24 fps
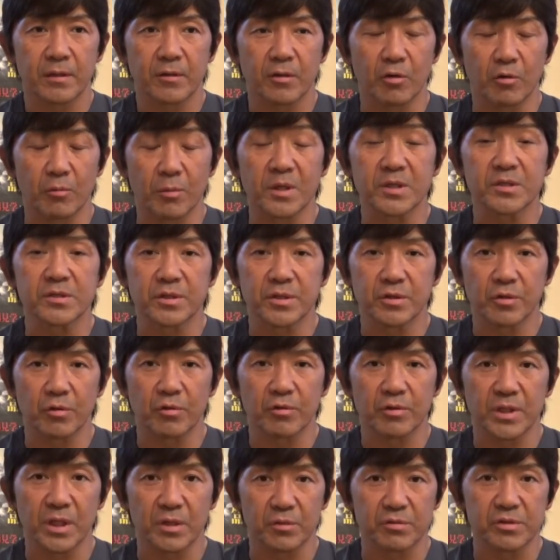お祭り
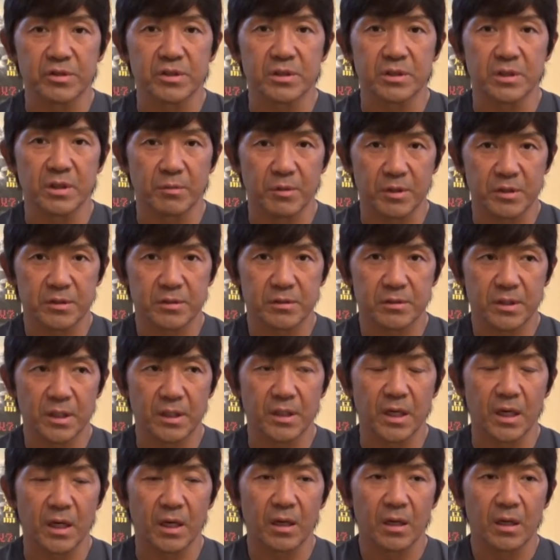を楽しんでますた
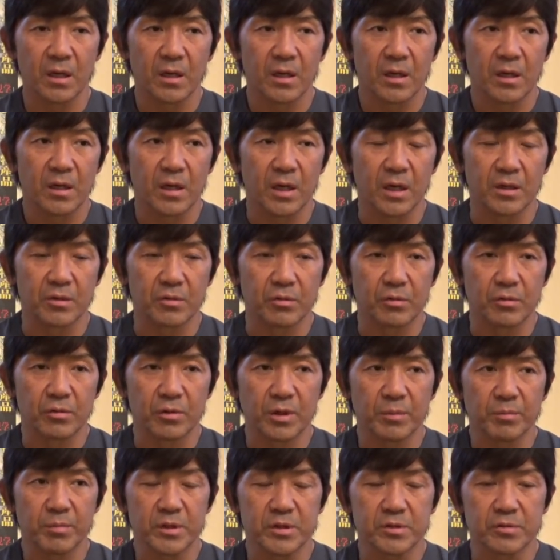だあの
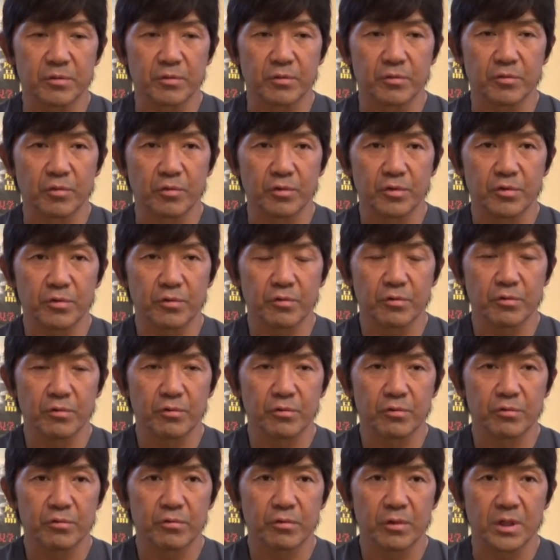やっぱりその東
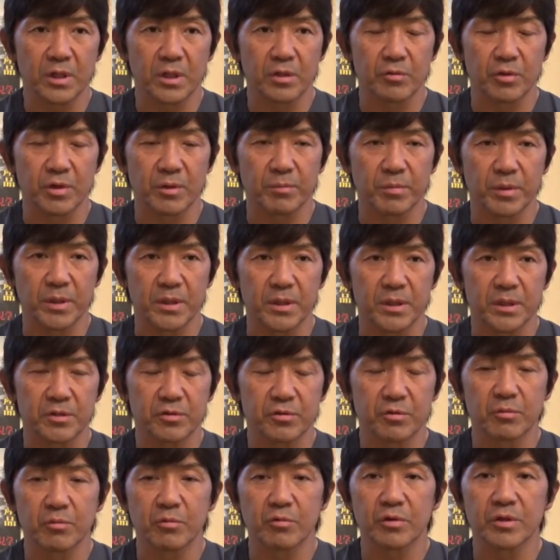京とかだとやっぱり
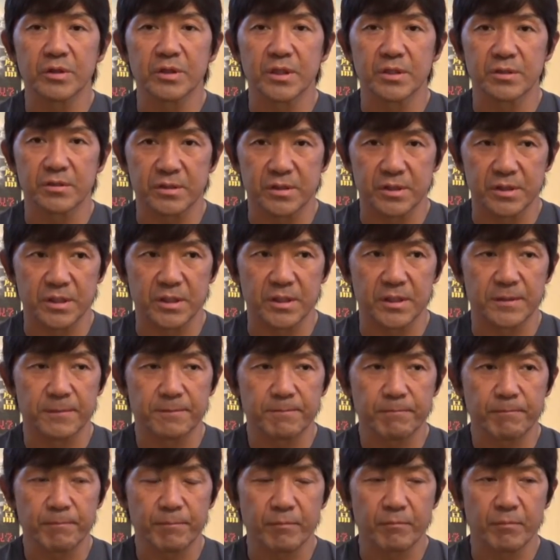人も多いですし、
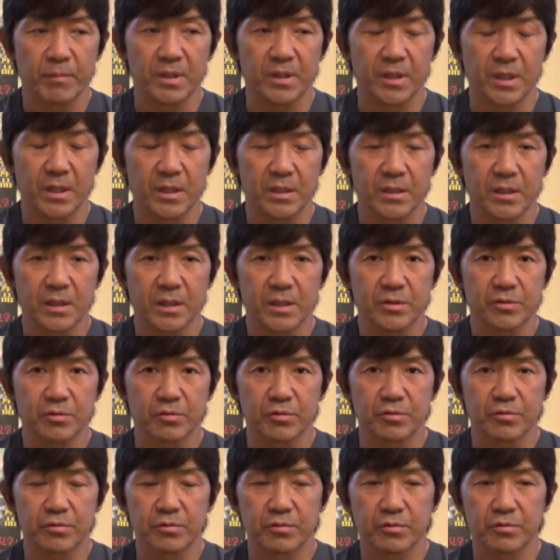まあ、なかなかそう
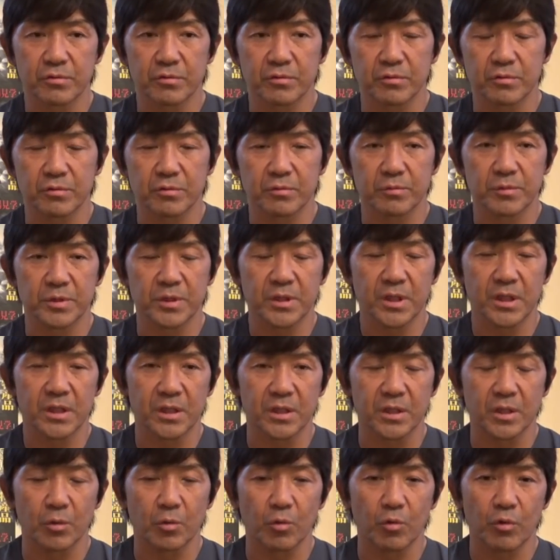いうみんな
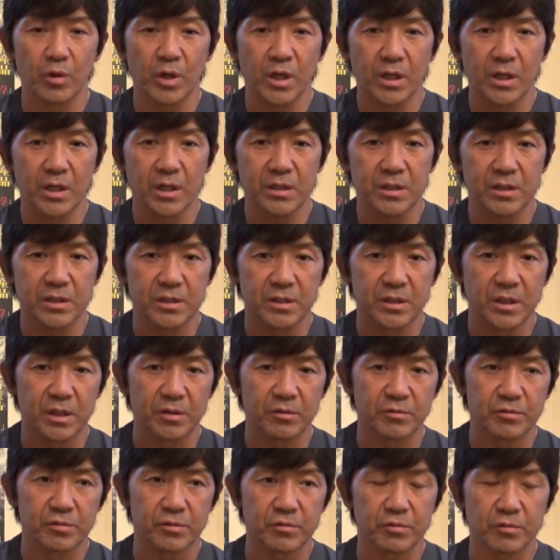にとって大掛かりにな
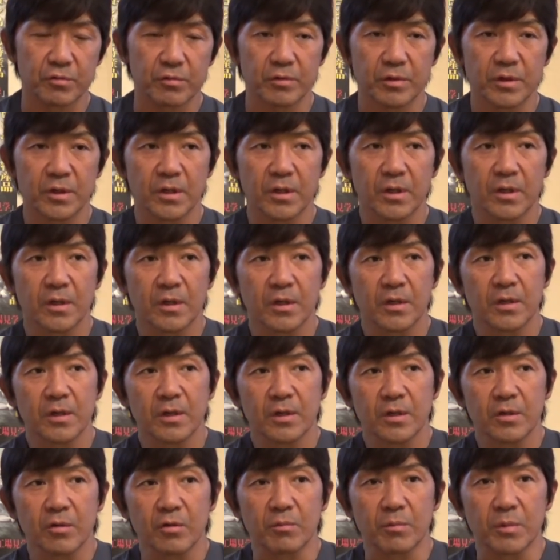るその
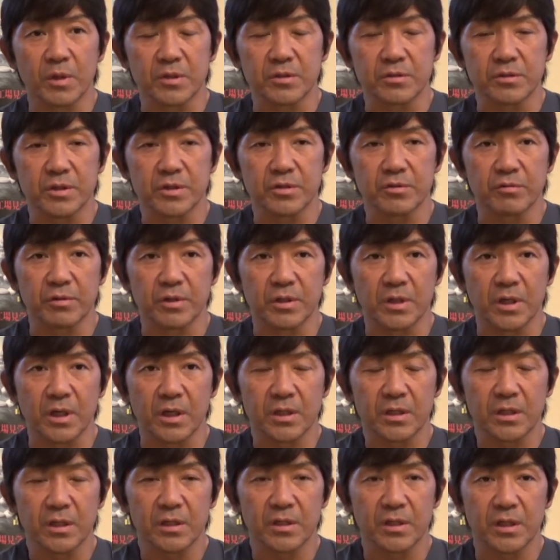お祭りっていうのはな
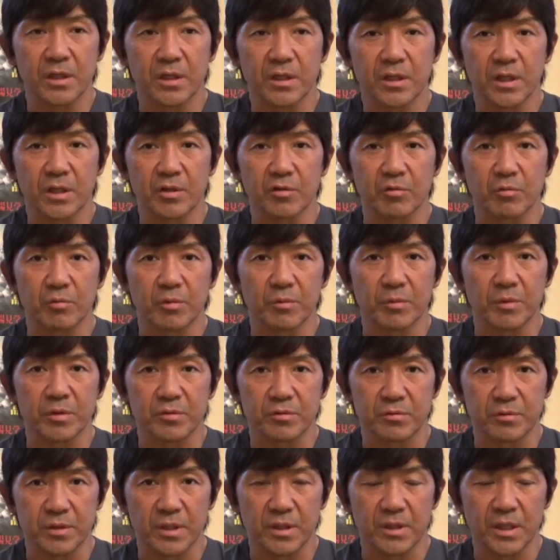かなかできないと思います
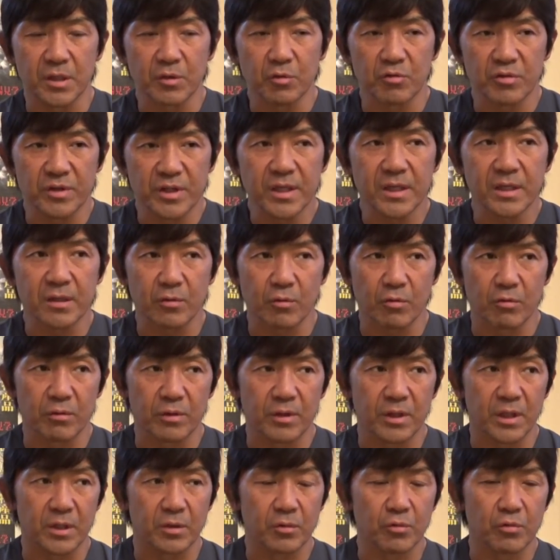のでなので今
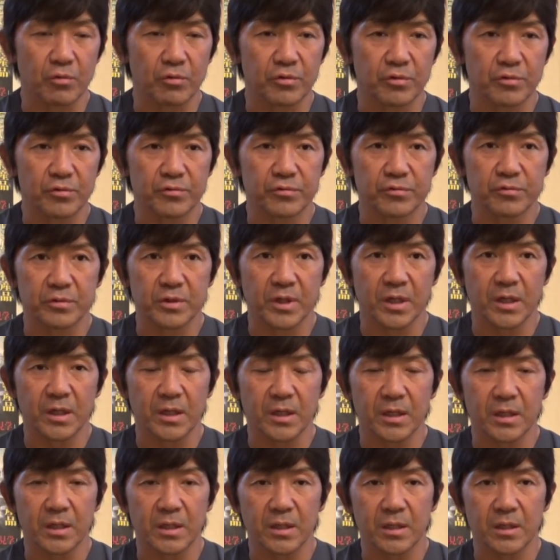回こういうふう
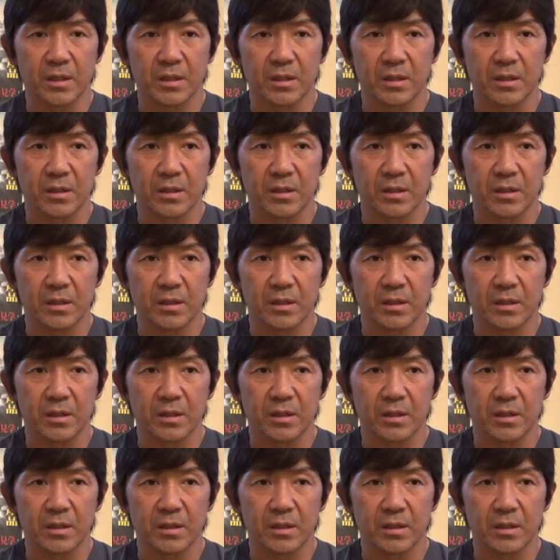な